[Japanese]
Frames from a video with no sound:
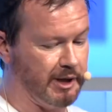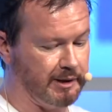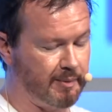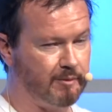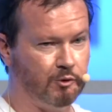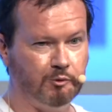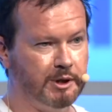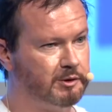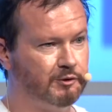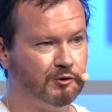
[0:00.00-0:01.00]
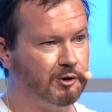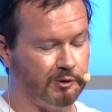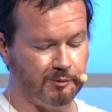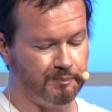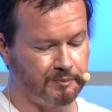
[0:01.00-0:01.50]
そして他
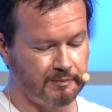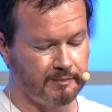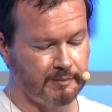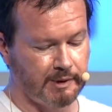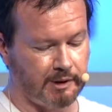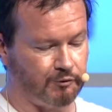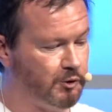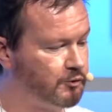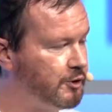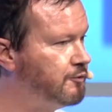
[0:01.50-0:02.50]
方、それを使う